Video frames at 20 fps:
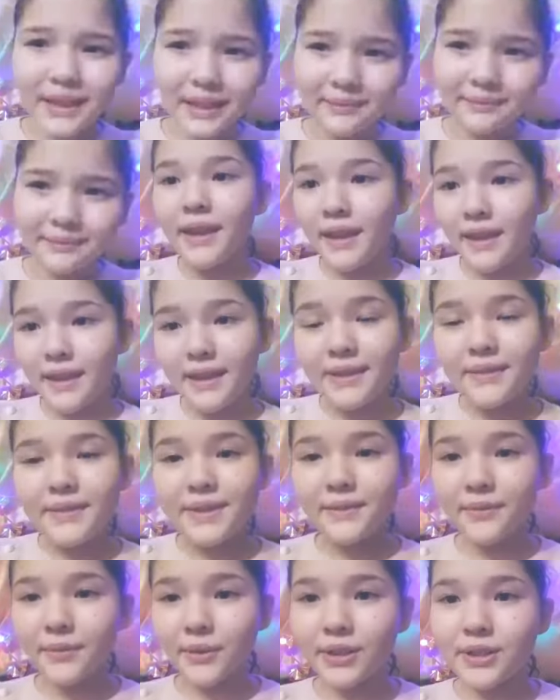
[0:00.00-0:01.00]
да, и
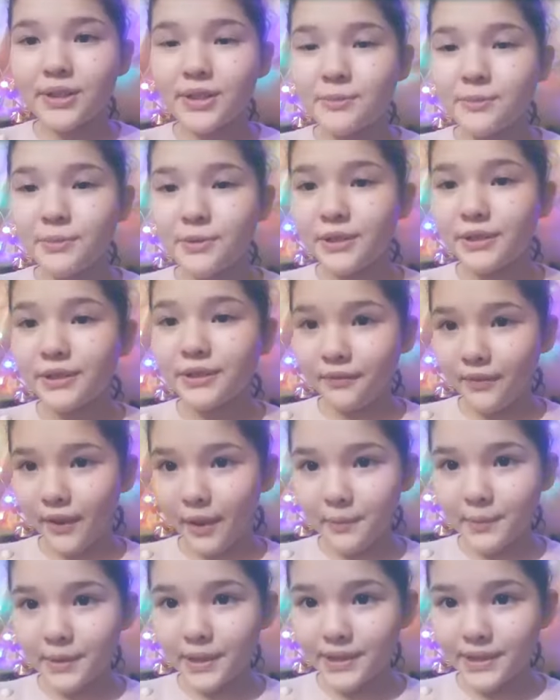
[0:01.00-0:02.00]
всего лишь будет
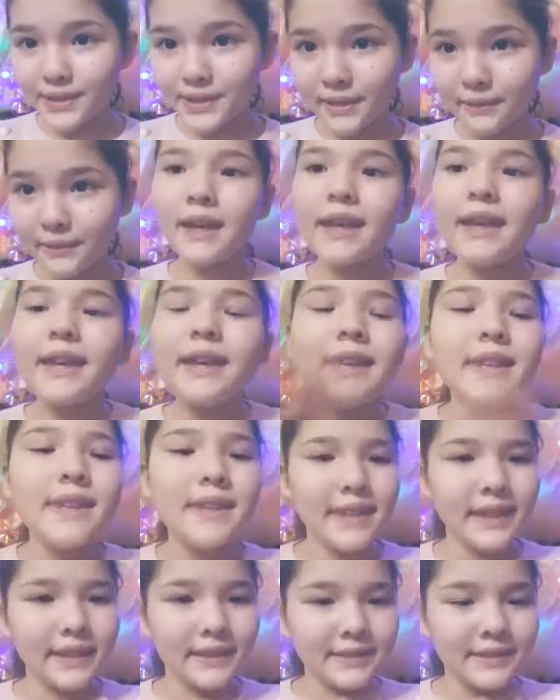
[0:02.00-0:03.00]
два места. И
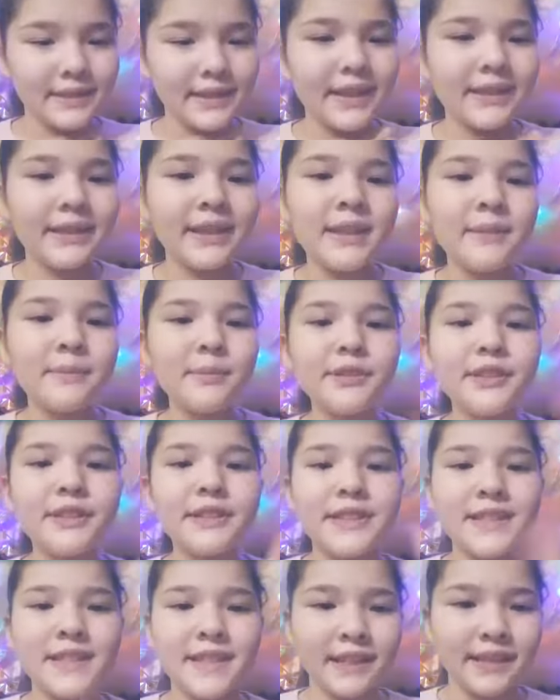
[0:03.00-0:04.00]
нет, это не
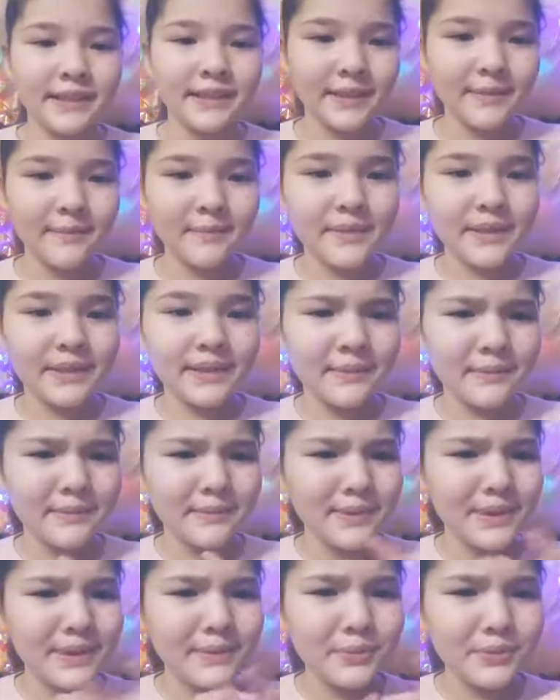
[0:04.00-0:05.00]
будет сигна, это
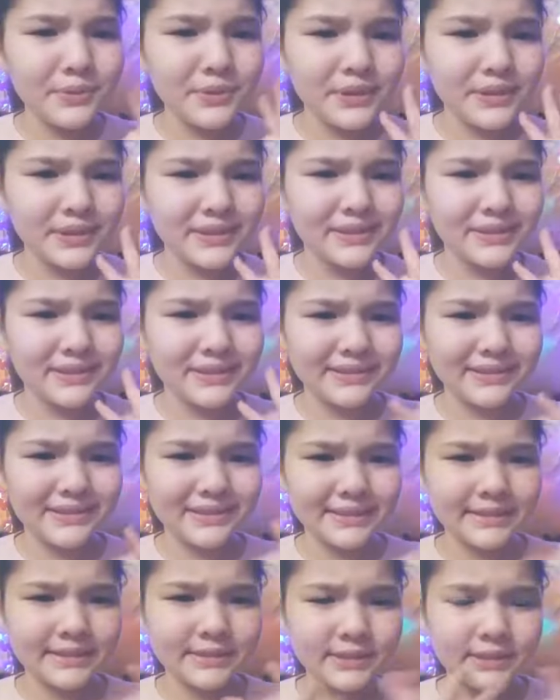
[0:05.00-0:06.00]
не будет,
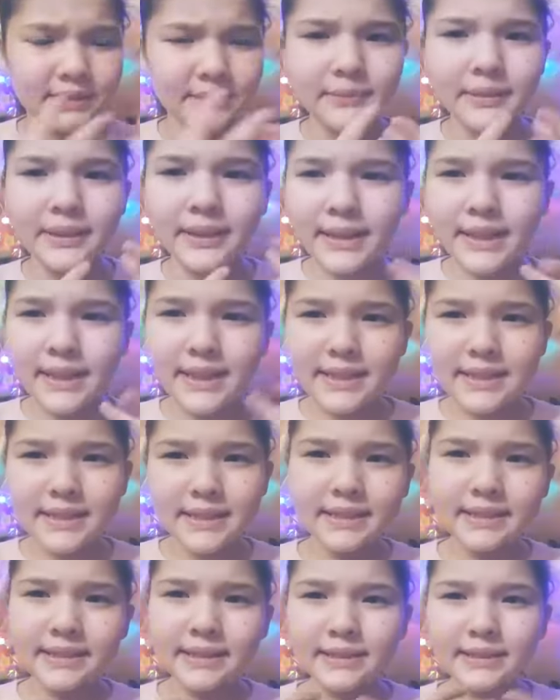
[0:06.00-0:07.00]
э, что там,
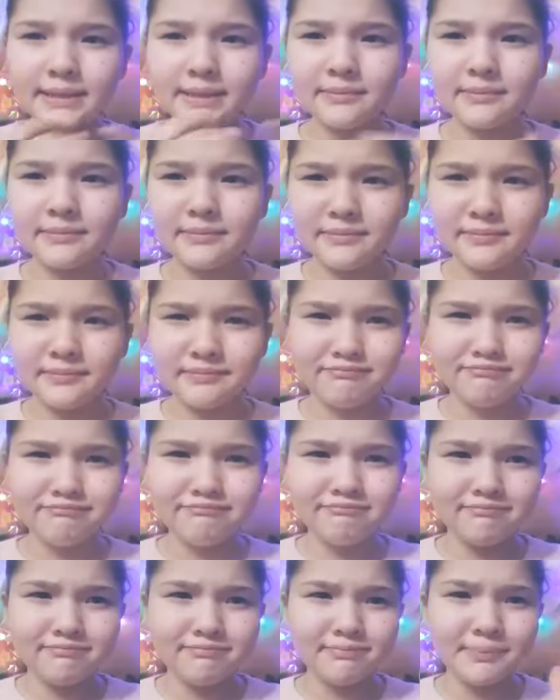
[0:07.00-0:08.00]
сигна там,
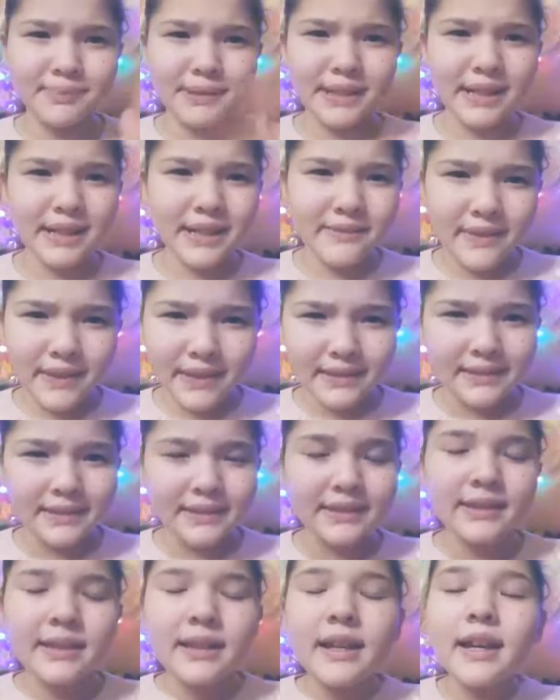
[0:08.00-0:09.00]

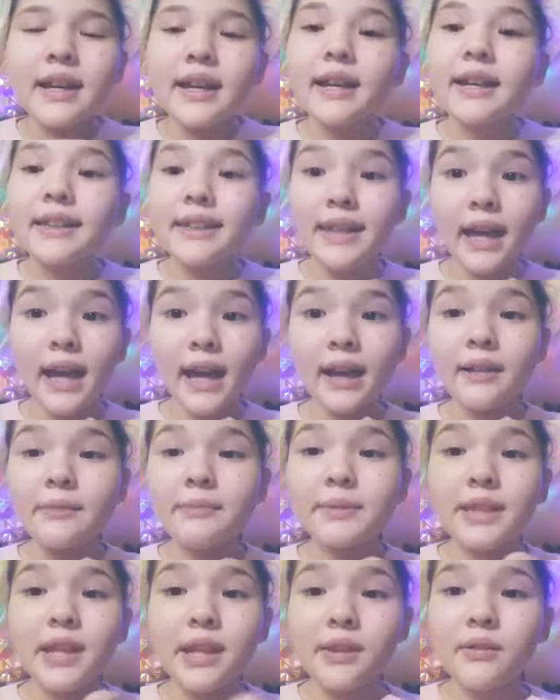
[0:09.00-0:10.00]
приветы.
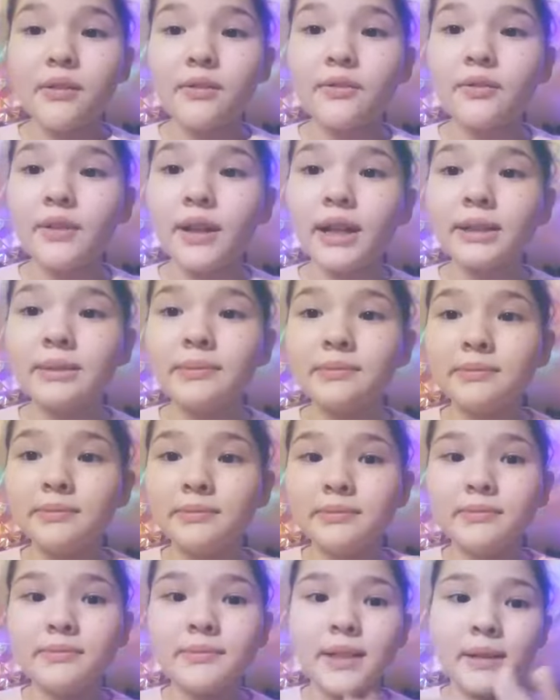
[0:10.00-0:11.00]
Я подарю
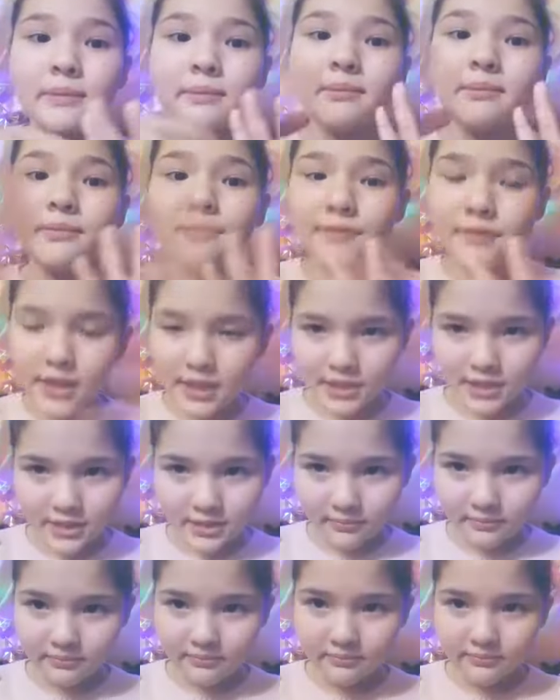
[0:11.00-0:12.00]
вам прям
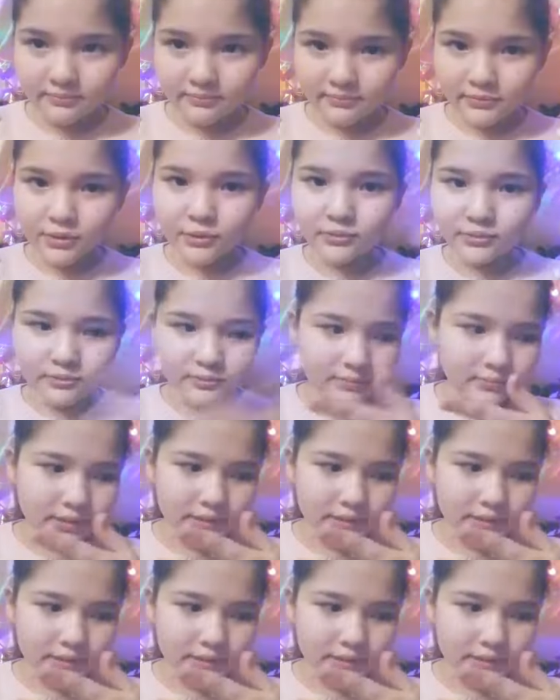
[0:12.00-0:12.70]
вещи, ну,